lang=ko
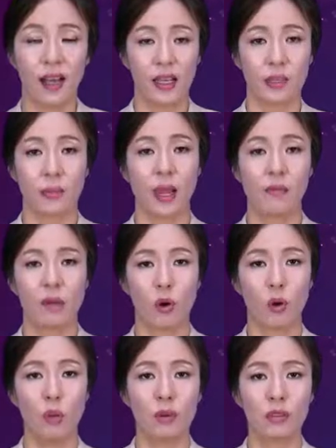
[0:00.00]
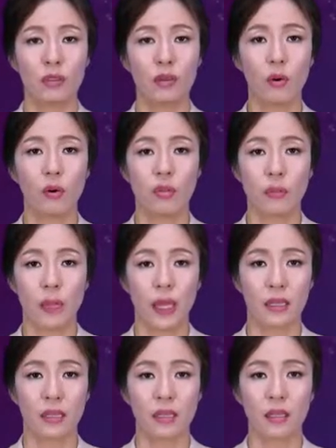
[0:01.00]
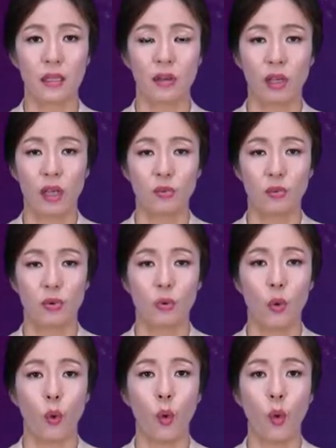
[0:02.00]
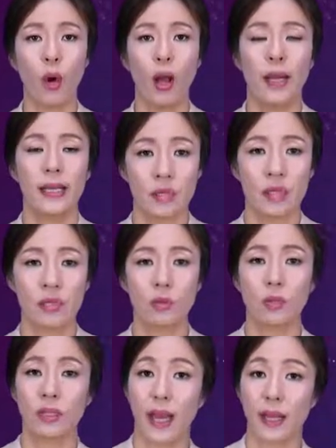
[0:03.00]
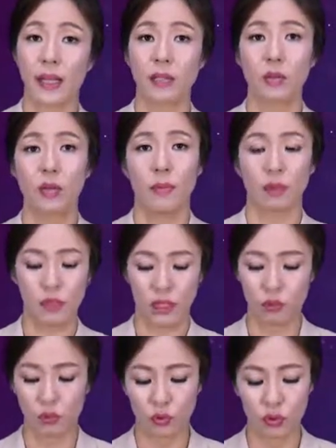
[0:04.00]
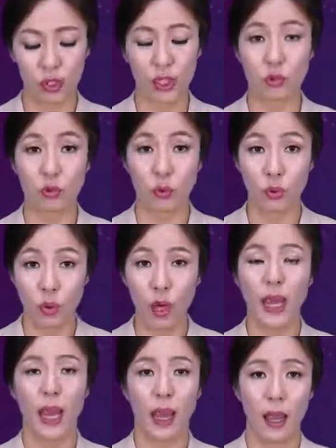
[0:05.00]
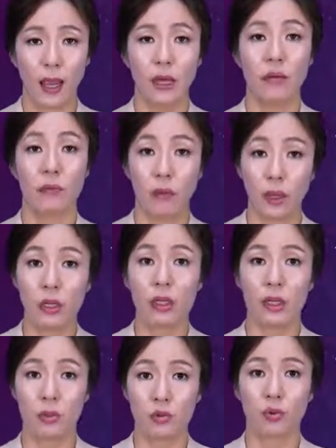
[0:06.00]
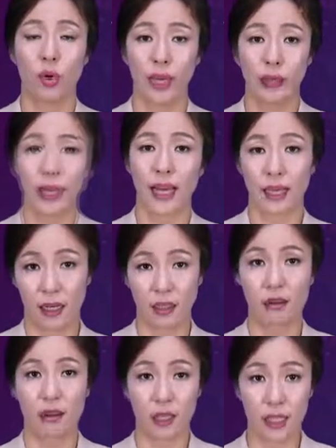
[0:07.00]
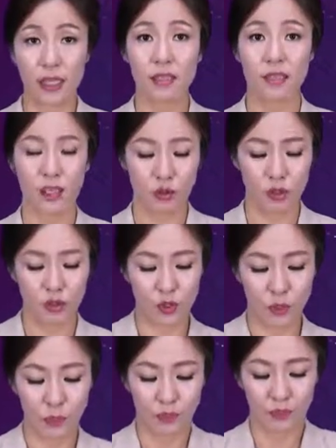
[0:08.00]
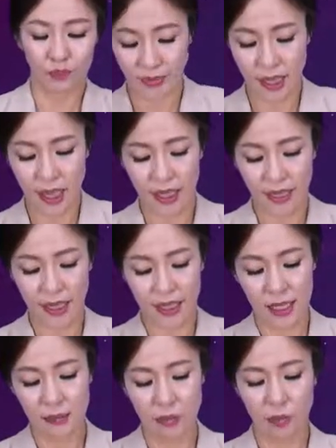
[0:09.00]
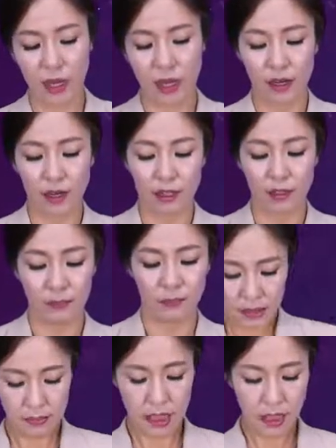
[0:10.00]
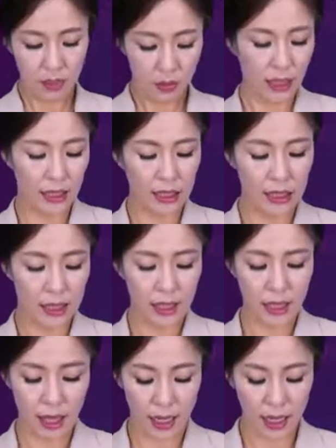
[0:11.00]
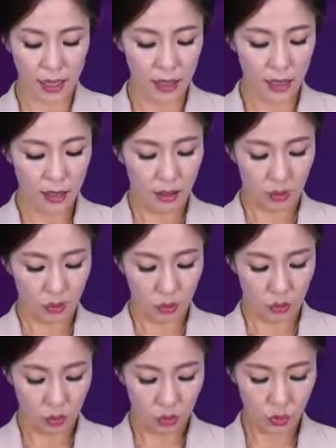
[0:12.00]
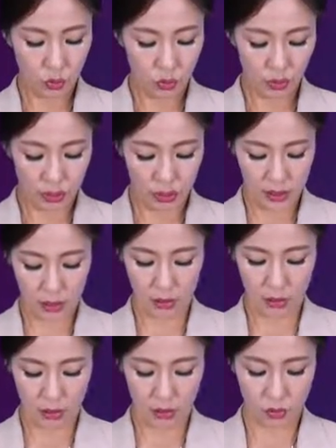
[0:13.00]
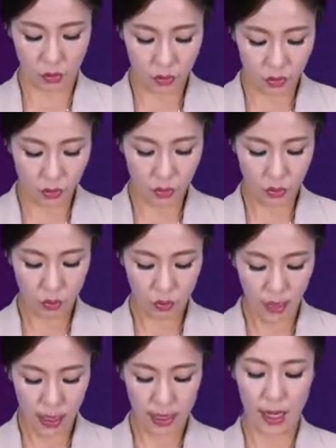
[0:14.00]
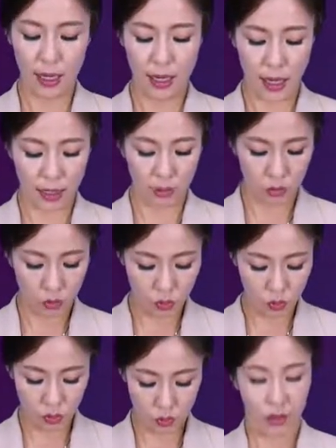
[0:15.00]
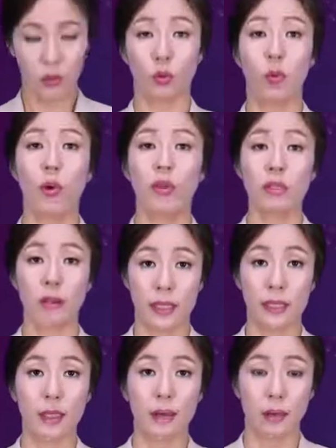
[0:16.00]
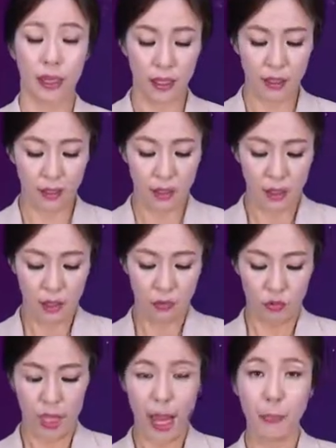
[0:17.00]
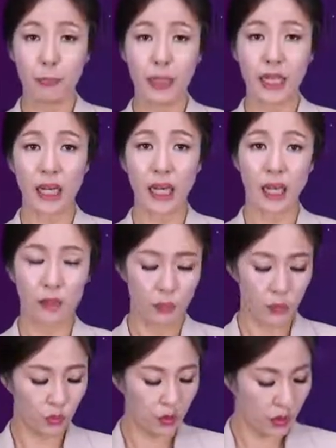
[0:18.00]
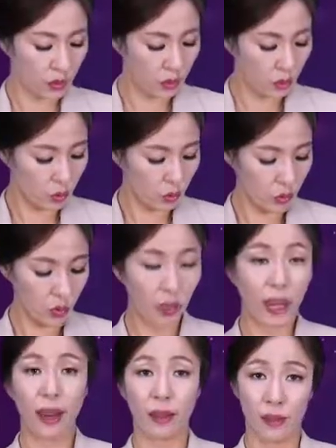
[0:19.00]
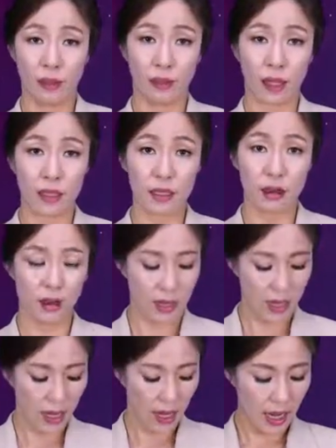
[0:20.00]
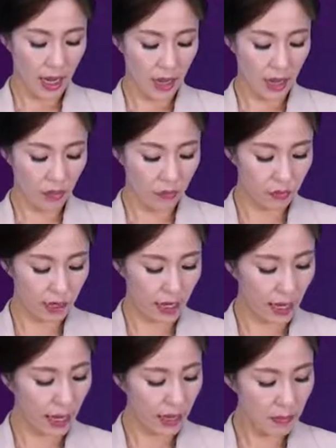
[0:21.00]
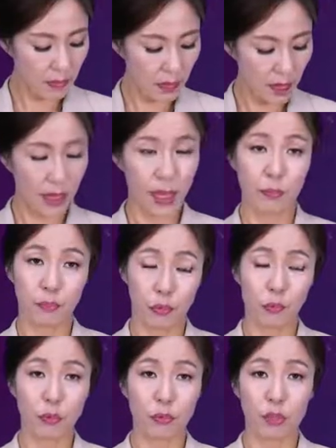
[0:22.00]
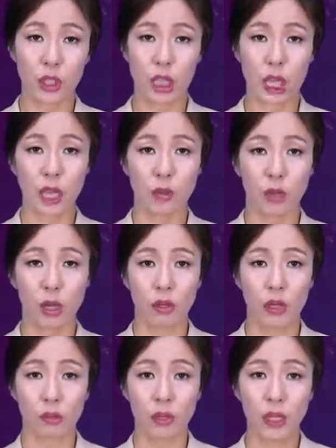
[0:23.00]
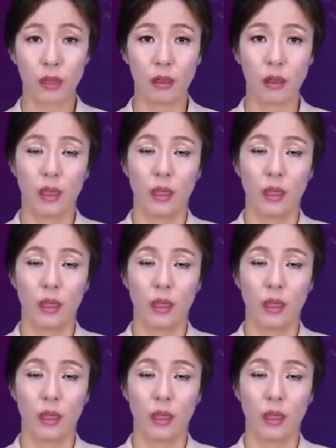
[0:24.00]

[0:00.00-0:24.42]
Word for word: 그래서 밸브의 오픈 클로즈 페이지 기억해 주시고 시스톨 다이아스톨의 명칭은 누구를 기준으로 LV를 기준으로 간다라는 거 역시 기억해 주십시오. 자, 다시 한번 볼게요. 심장은 인체 내에 요 정도 위치에서 요 정도 방향 각으로 놓여져 있을 거예요. 우리 에피칼 뷰는 요렇게 들어가죠. LVA p e c 의 프로브를 대게 되어 있고요.